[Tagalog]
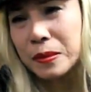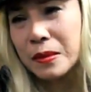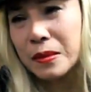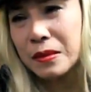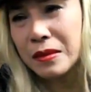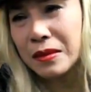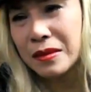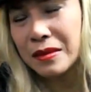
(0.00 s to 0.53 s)

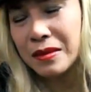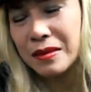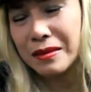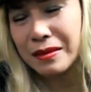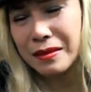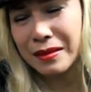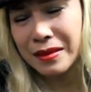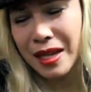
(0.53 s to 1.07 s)
eto ba
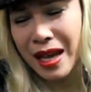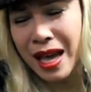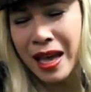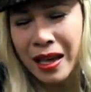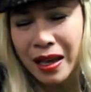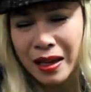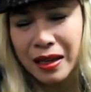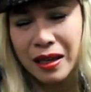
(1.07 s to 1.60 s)
talaga
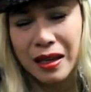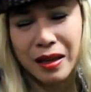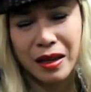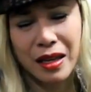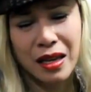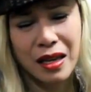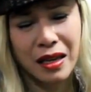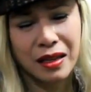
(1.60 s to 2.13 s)
yung
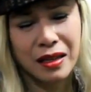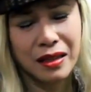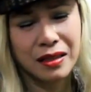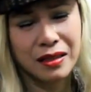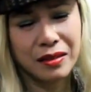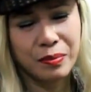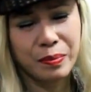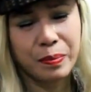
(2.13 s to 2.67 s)

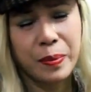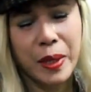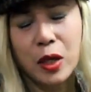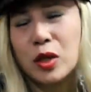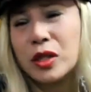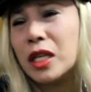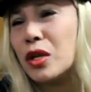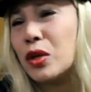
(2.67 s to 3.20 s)
ninais ko o
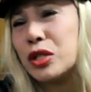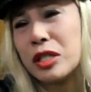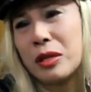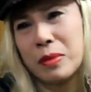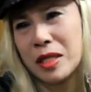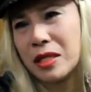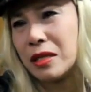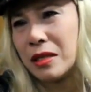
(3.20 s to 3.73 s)
kaya
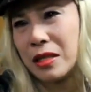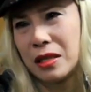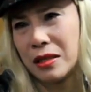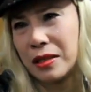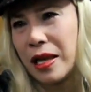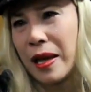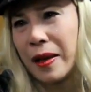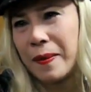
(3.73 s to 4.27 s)
pinangarap ko
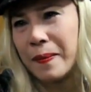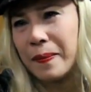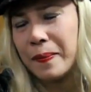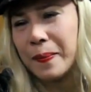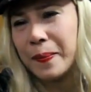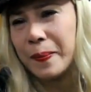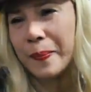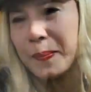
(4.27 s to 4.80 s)
sa buhay.